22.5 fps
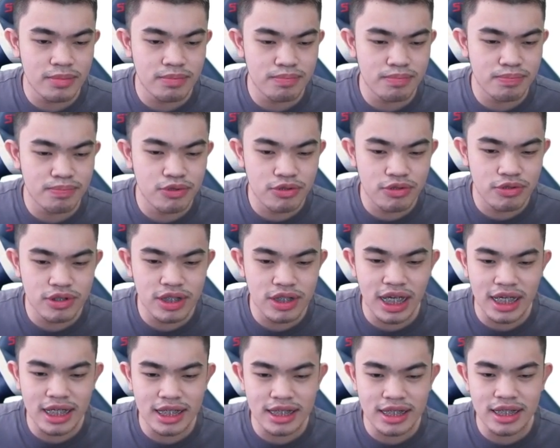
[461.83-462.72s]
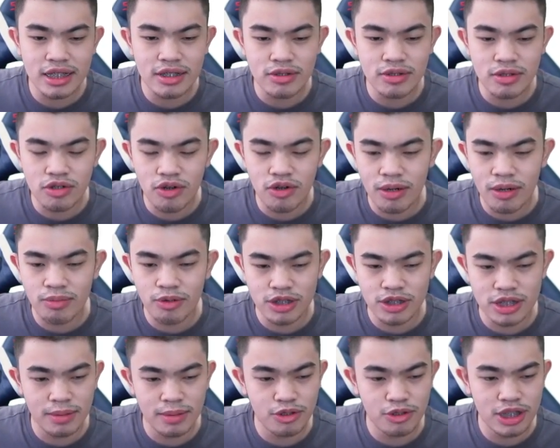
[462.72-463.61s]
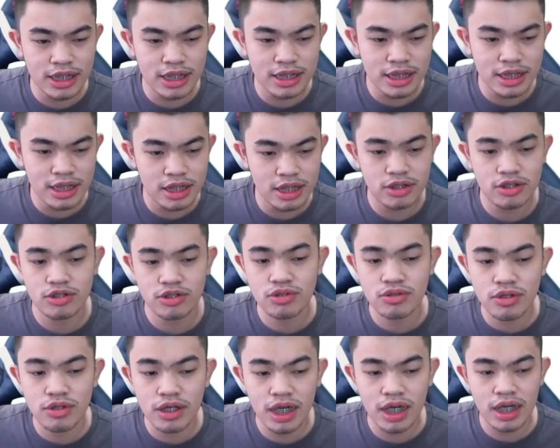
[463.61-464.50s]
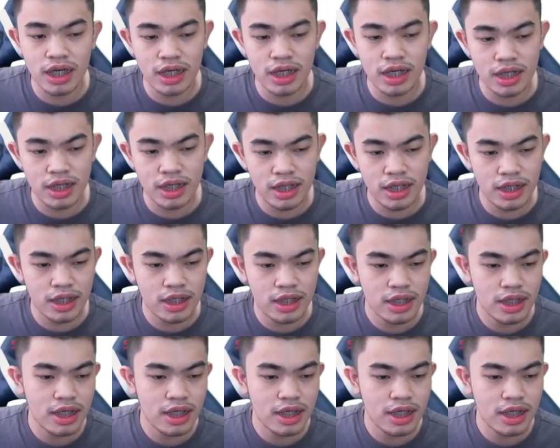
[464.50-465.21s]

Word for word: butuh tiga detik doang buat tasnya terus juga uh,